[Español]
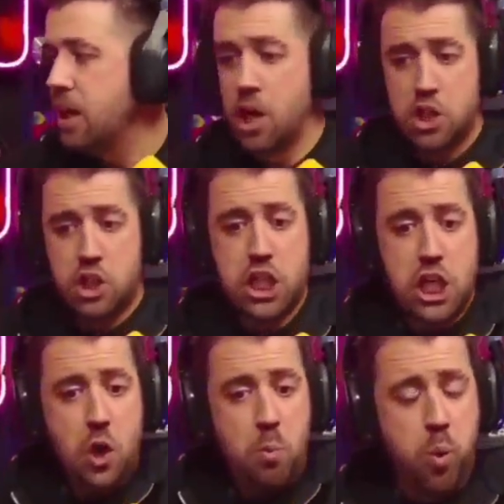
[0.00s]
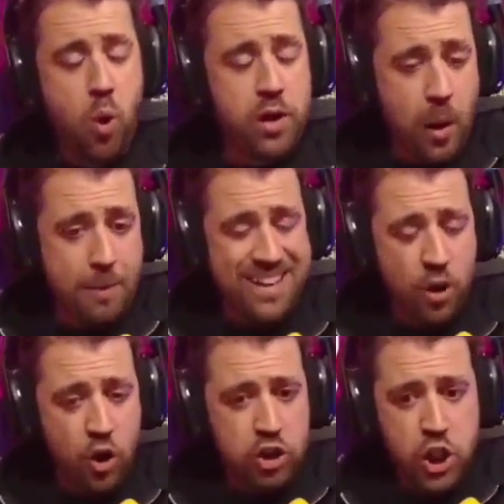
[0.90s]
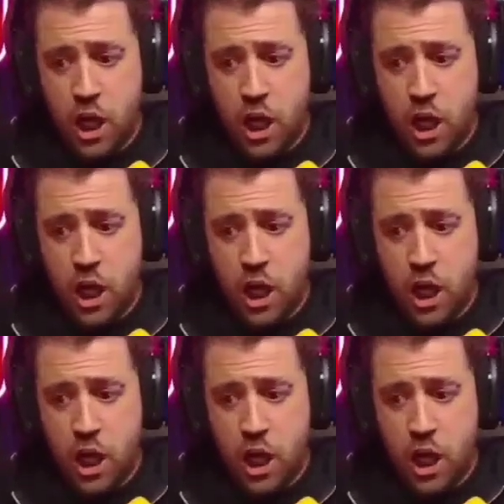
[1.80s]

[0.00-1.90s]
Sí, bueno amigos,